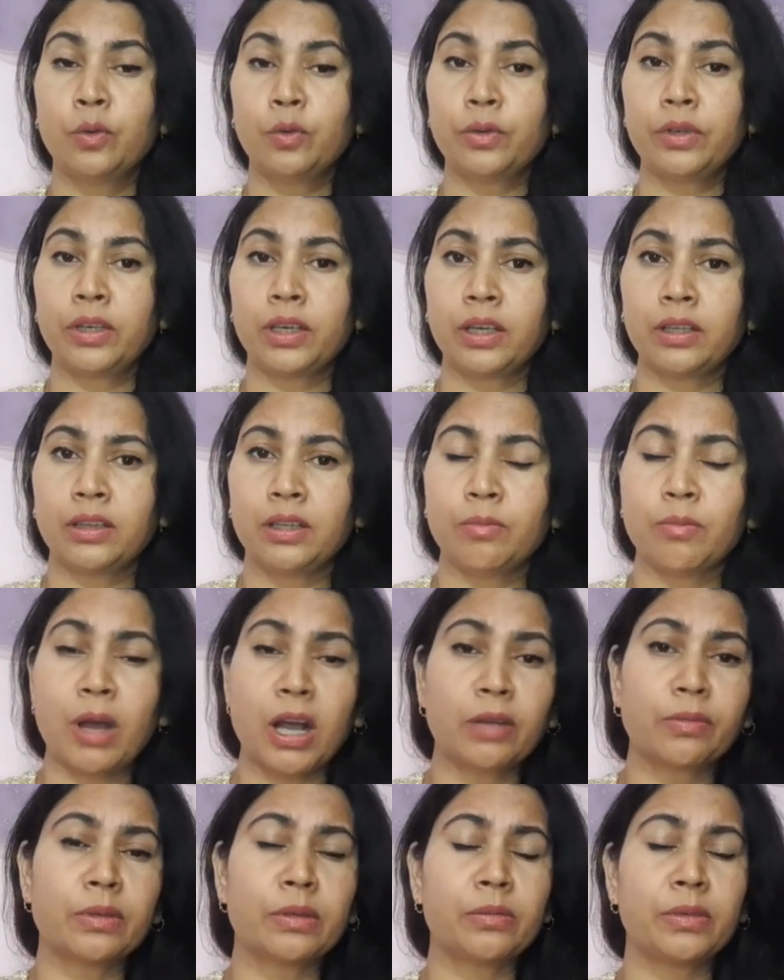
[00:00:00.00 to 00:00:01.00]
उनके
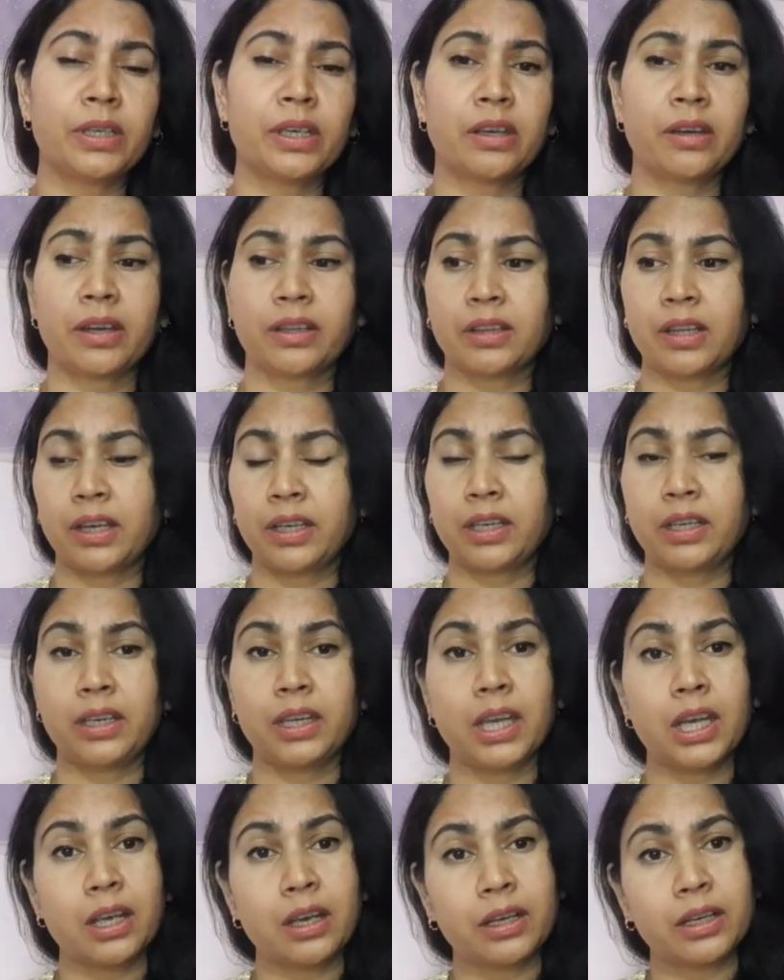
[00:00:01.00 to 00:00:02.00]
दिमाग में भी ये रहता है कि
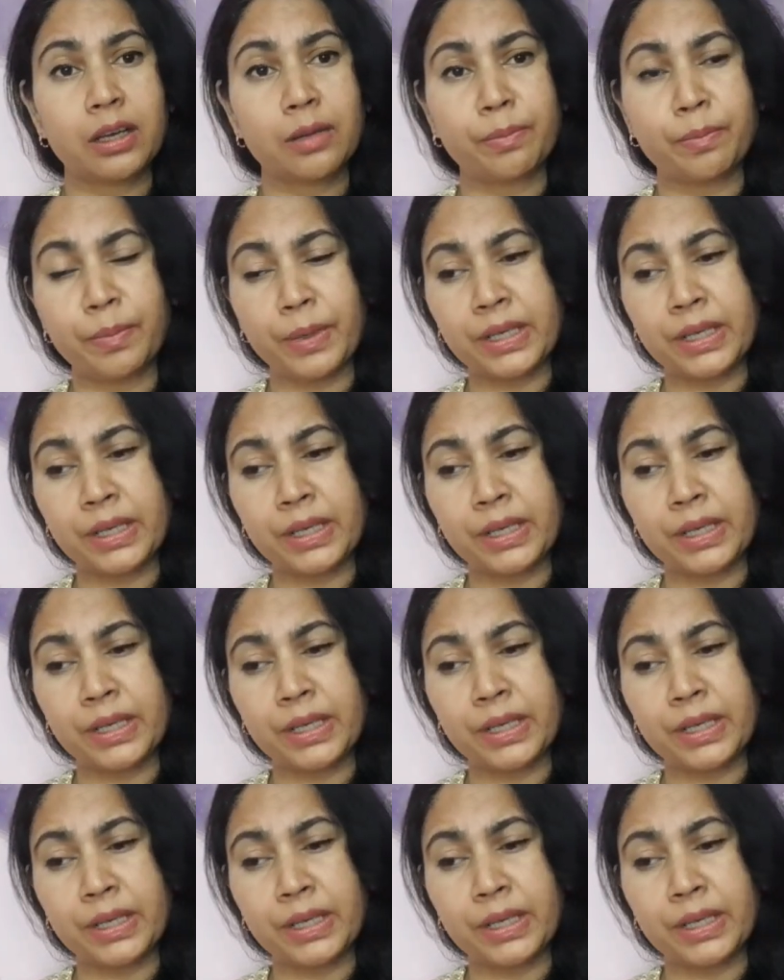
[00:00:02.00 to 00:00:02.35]
ये अगर